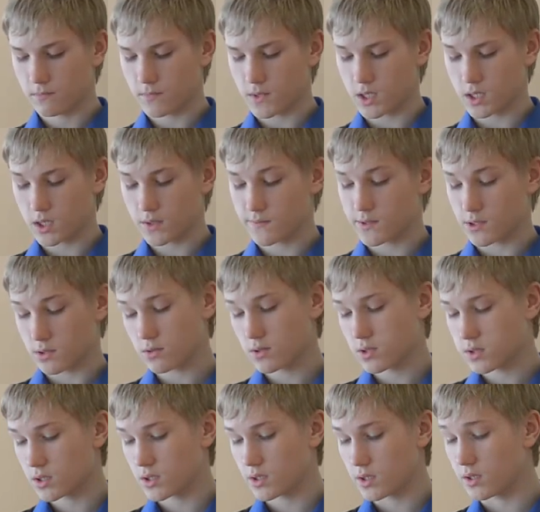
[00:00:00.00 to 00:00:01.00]
Они
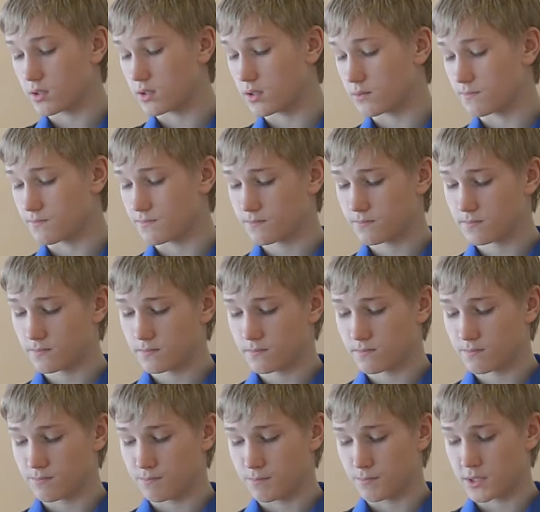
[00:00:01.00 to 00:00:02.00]
взрослые дети,
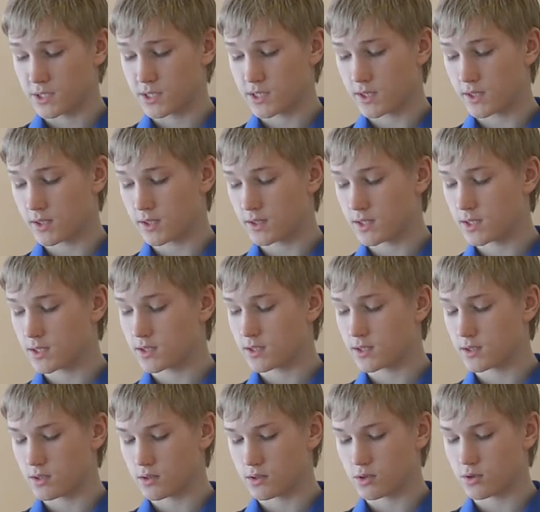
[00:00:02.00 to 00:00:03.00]
писал о нас
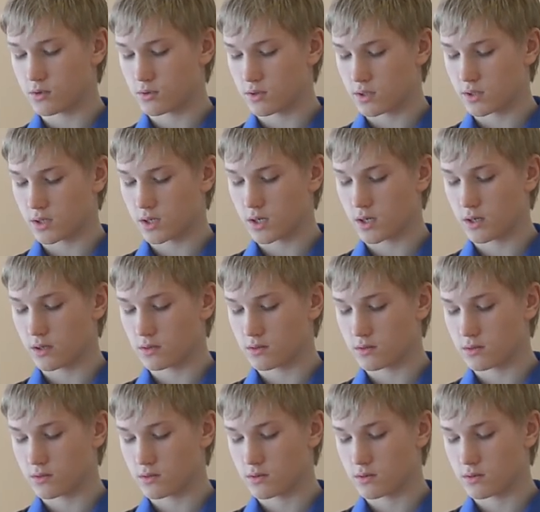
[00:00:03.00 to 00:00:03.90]
один чужестранец.